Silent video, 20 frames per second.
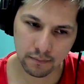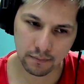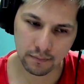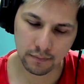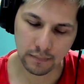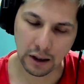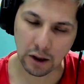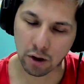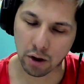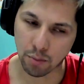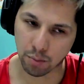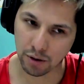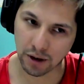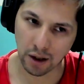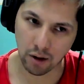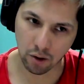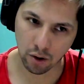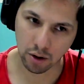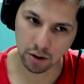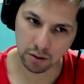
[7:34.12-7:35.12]
Hijo de puta los
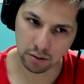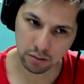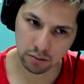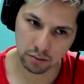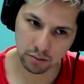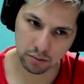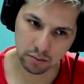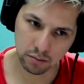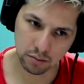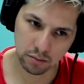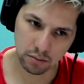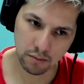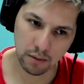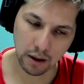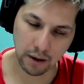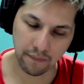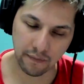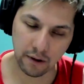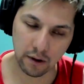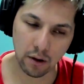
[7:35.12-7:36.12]
dos me
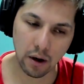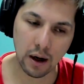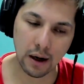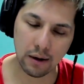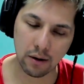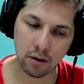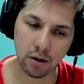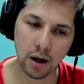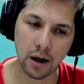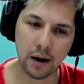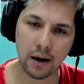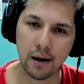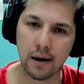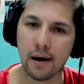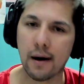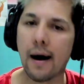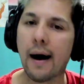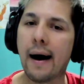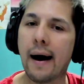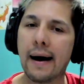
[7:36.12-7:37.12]
refiero a, lo,
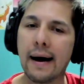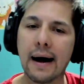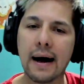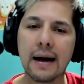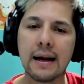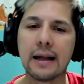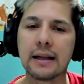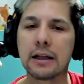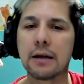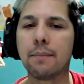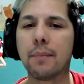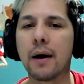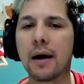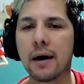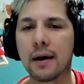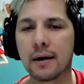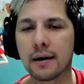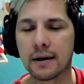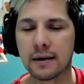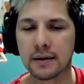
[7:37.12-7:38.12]
a, la
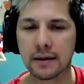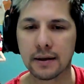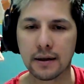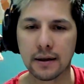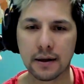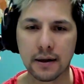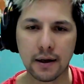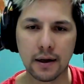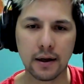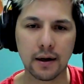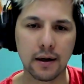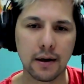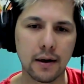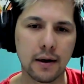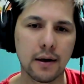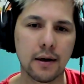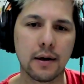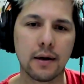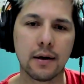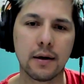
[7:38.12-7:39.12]
tipa que,
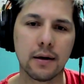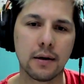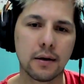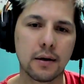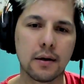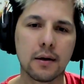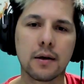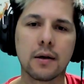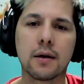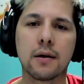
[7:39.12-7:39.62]
que,